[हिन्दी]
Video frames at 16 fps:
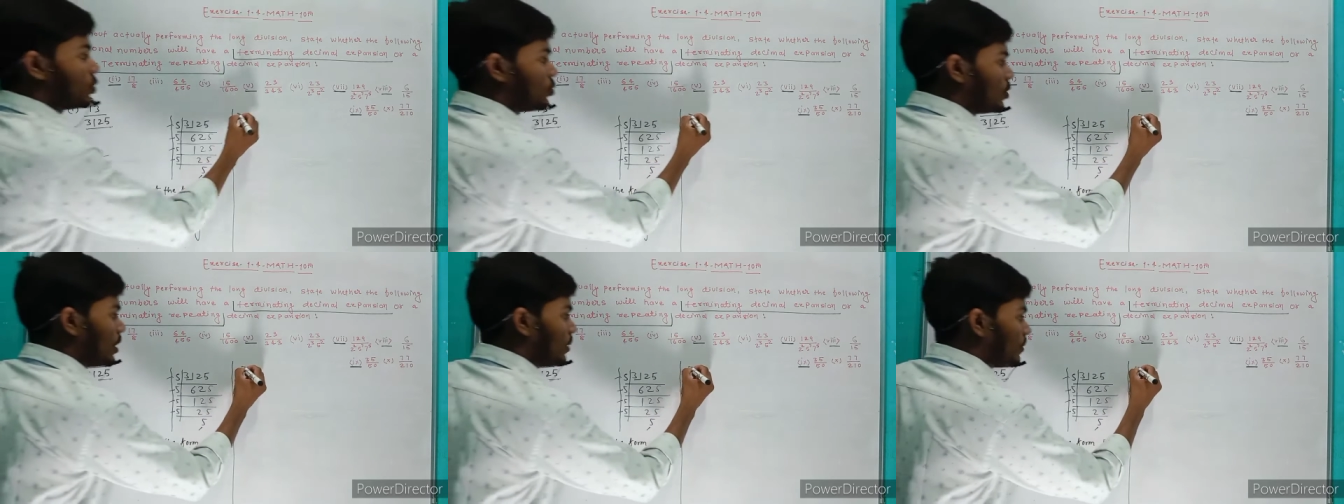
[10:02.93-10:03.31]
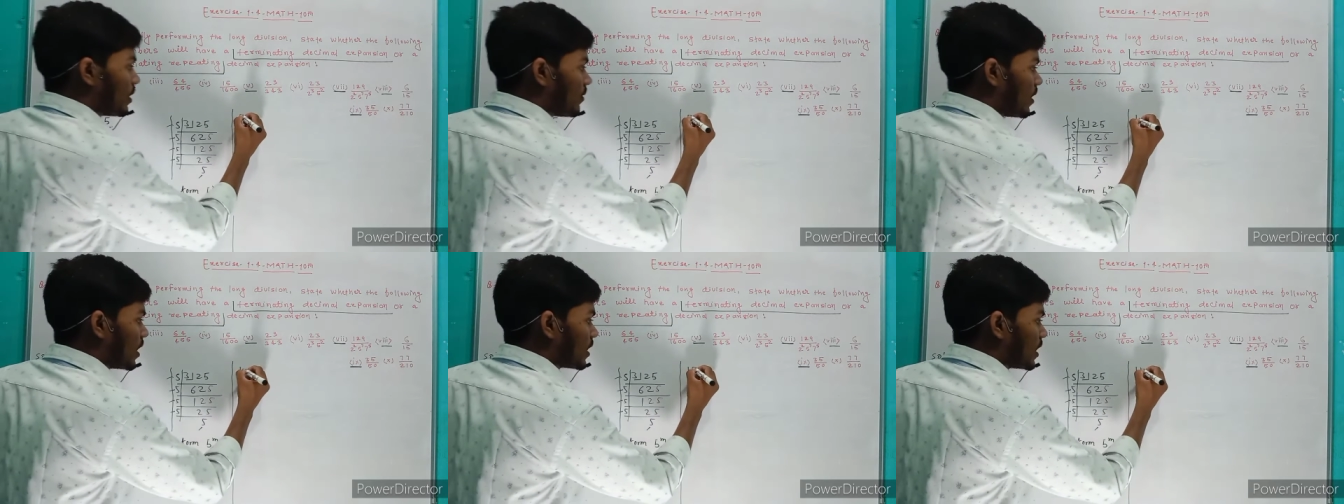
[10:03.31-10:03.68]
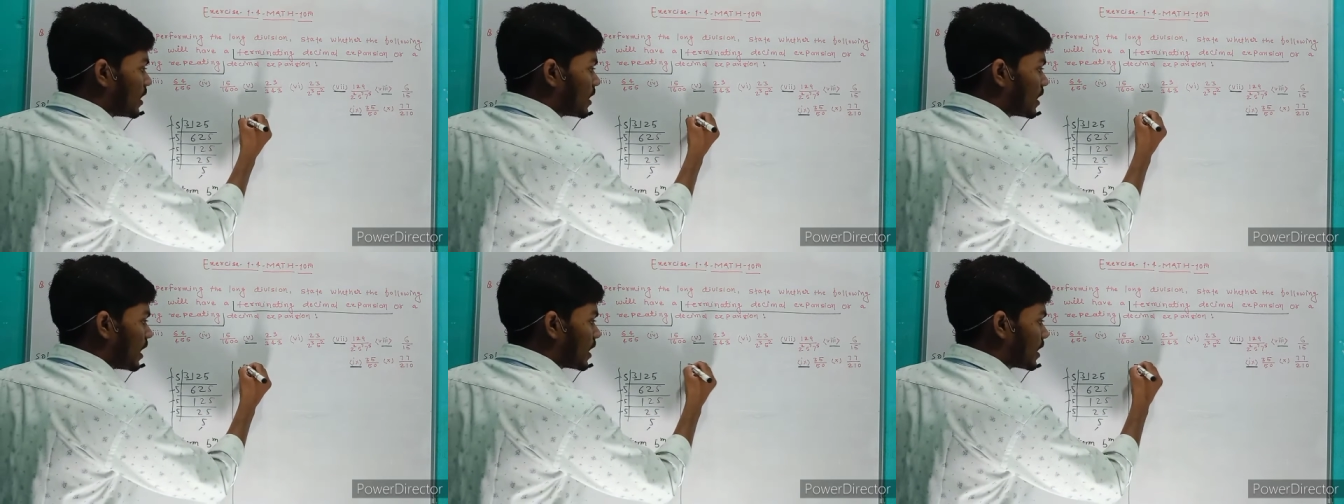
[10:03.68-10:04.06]
हैं टू नंबर वाला
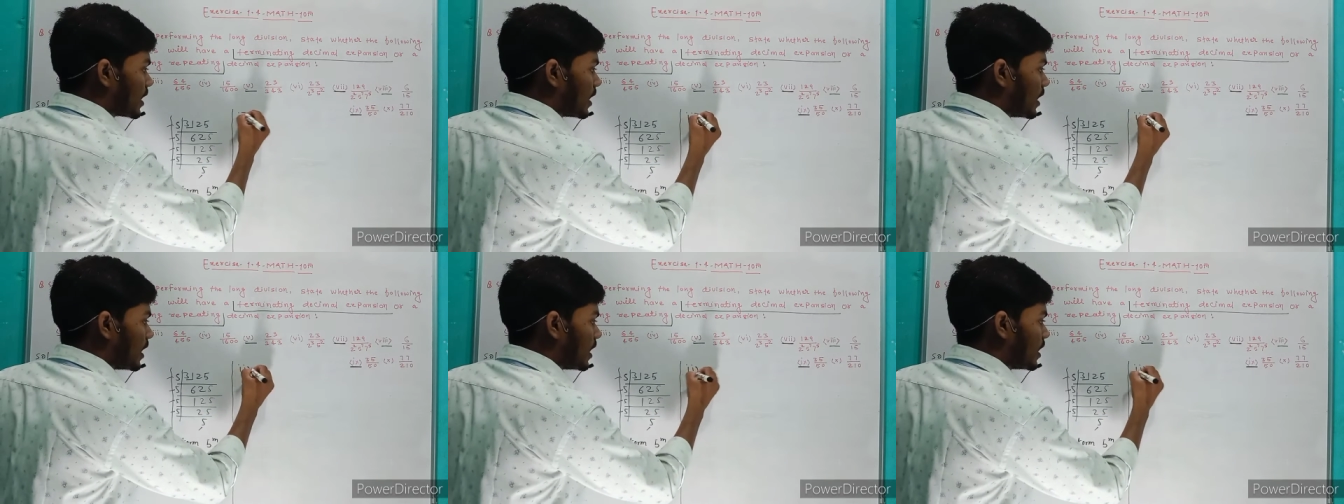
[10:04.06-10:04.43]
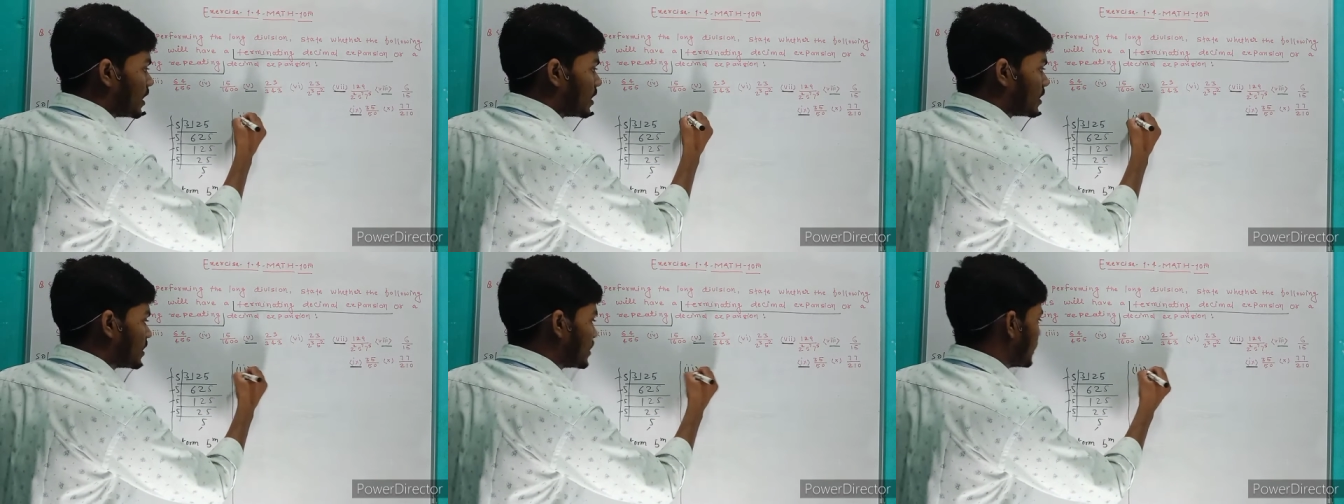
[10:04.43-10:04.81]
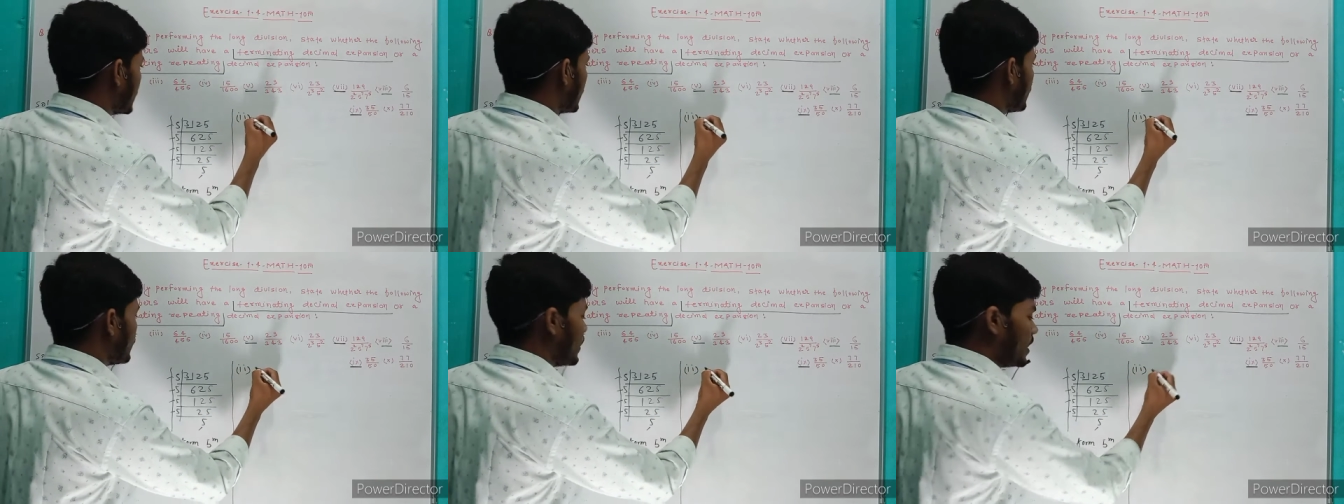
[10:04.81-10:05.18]
का क्या खेल है ठीक
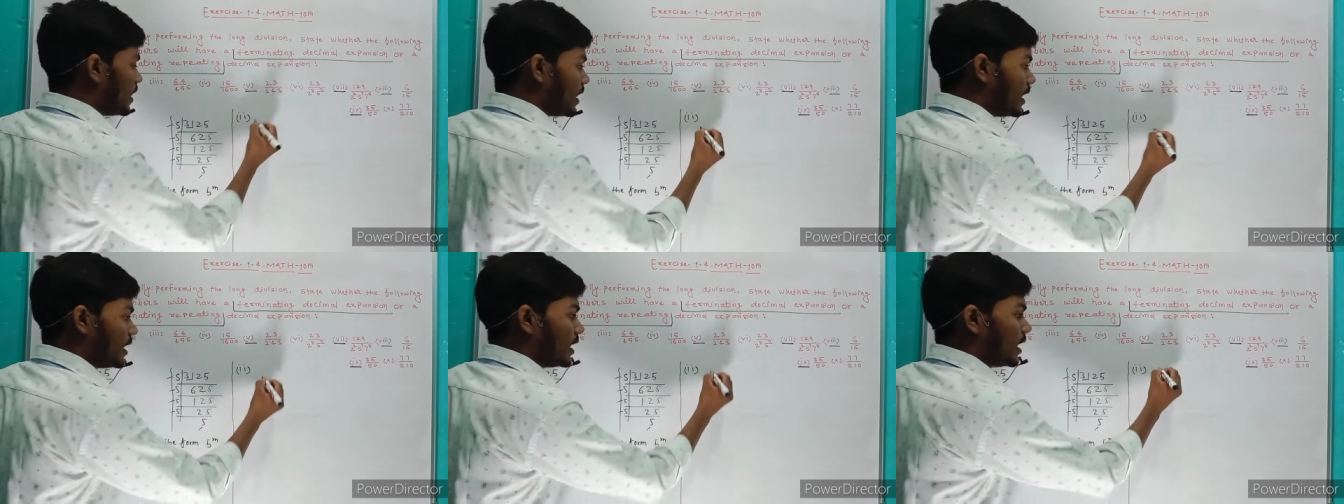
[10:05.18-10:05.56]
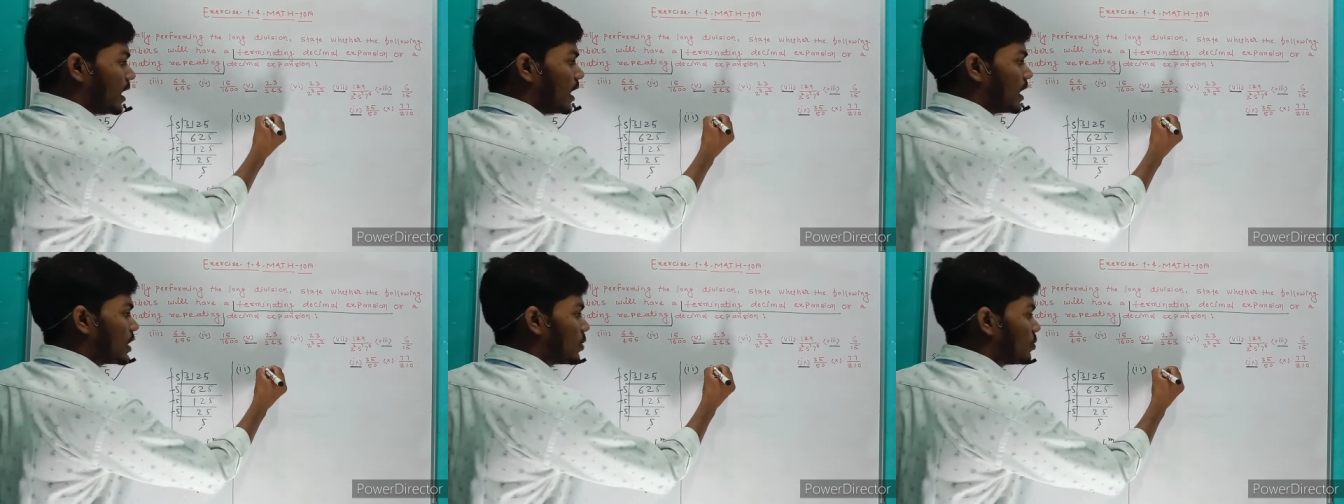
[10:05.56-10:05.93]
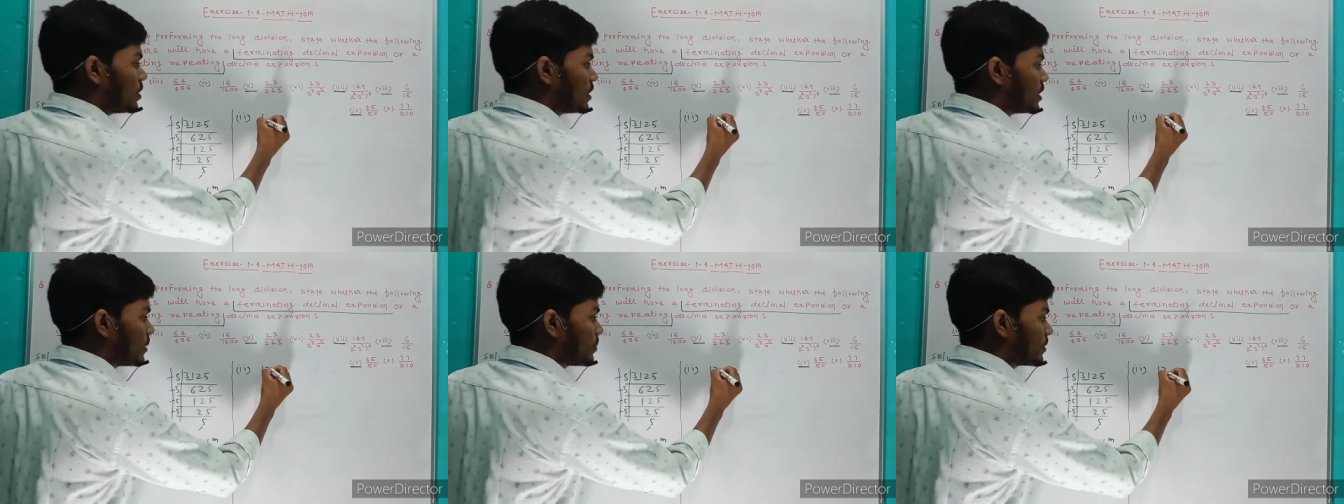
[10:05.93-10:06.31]
है बने रहिएगा
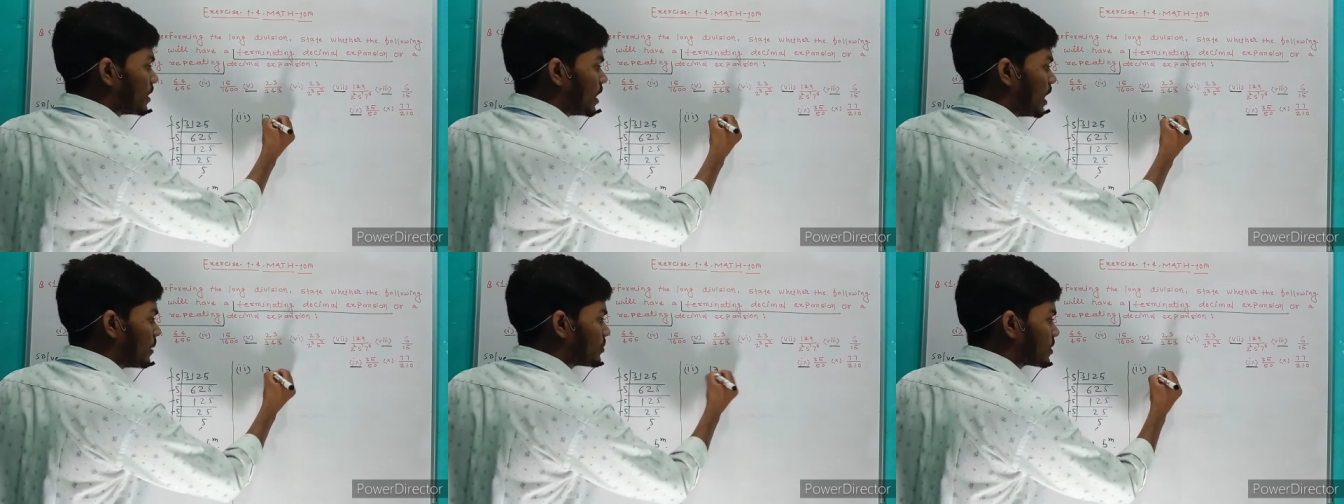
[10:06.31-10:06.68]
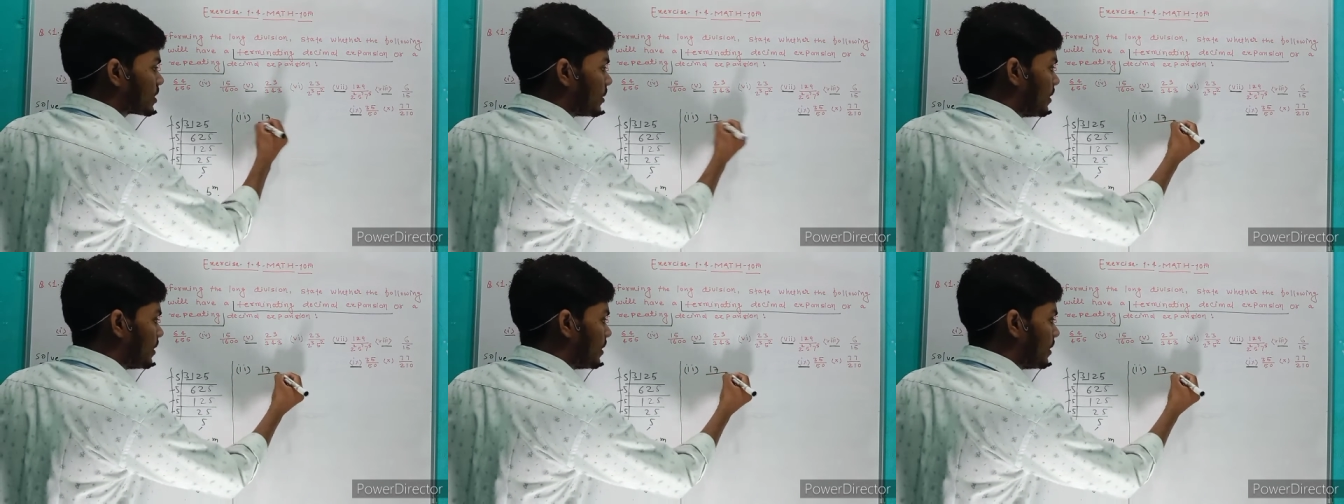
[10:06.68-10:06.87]
क्योंकि जब तक आप